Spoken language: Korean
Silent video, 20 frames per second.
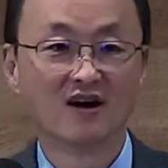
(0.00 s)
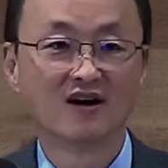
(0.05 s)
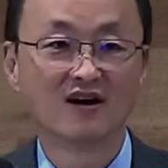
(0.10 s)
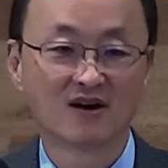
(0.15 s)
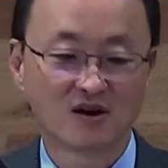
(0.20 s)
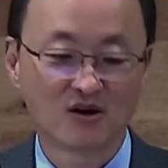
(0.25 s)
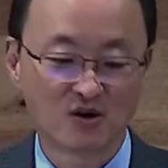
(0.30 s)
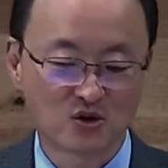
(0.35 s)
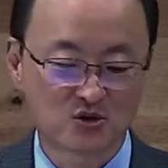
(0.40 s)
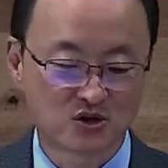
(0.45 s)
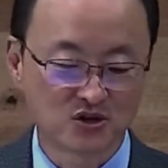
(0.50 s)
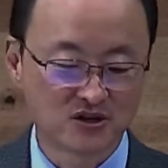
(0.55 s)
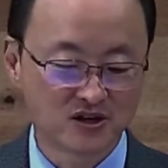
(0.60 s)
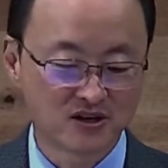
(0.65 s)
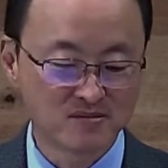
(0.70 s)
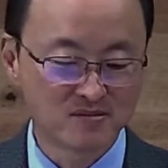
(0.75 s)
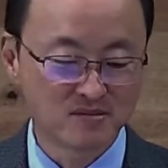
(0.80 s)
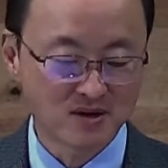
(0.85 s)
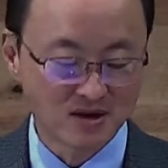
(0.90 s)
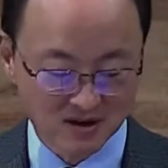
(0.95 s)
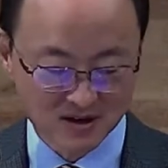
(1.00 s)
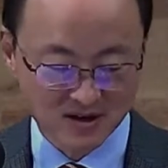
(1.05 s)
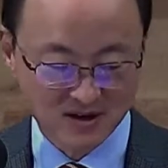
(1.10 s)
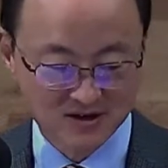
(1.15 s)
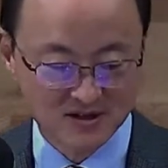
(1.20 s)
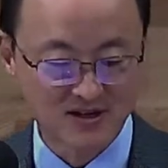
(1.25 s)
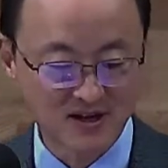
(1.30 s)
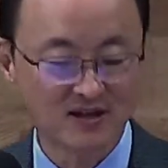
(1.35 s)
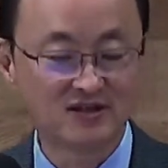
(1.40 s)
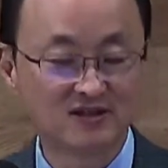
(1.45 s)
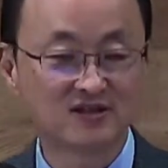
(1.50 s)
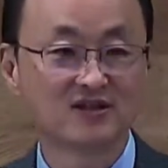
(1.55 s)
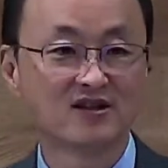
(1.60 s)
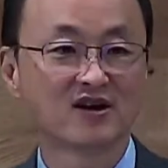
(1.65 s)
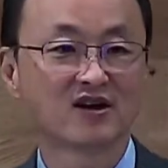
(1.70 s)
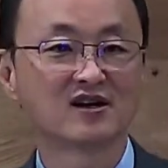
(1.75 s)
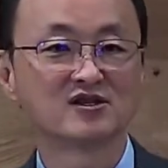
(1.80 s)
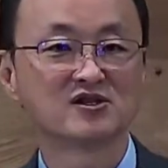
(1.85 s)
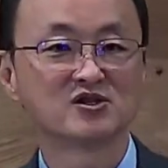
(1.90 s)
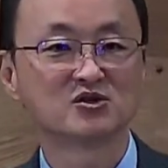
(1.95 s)
어, 그들이 막 익사이트
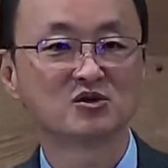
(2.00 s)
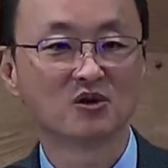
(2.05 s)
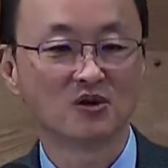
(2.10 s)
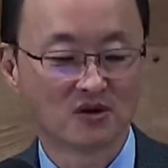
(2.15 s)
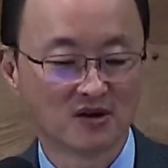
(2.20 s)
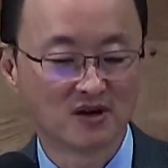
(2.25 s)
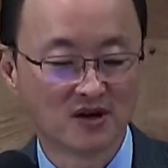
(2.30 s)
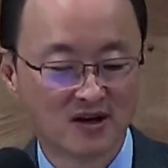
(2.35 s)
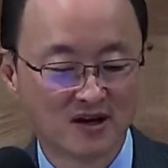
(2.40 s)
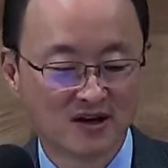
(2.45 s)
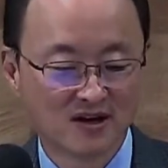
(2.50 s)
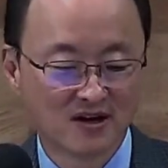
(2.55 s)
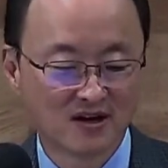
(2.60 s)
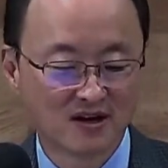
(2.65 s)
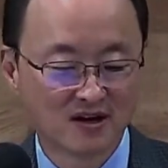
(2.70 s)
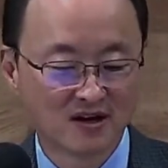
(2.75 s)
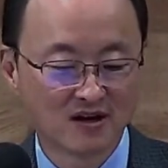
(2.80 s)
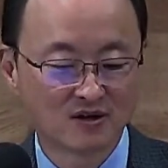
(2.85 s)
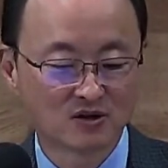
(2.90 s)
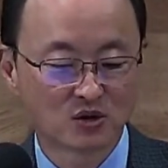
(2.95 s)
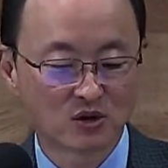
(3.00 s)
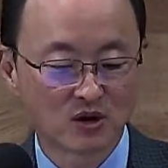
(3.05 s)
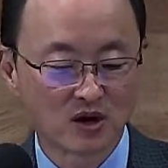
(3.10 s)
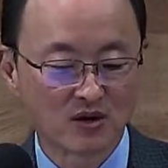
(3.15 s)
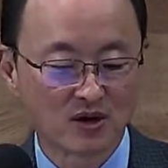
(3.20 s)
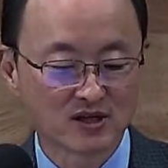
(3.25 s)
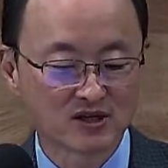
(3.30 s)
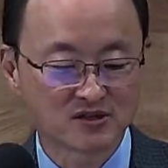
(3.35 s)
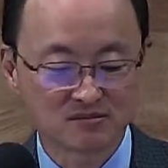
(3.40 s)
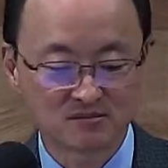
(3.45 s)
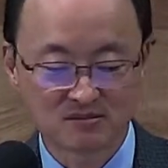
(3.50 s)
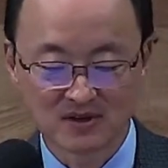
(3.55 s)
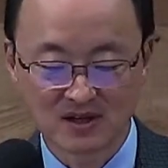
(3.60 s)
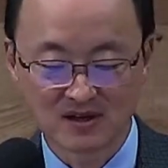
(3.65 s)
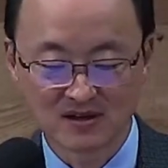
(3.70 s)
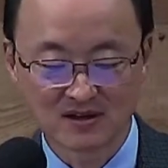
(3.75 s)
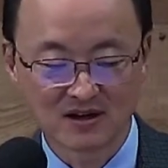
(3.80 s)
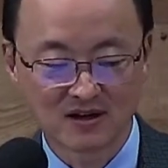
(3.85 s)
돼가지고 어, 돌아왔습니다.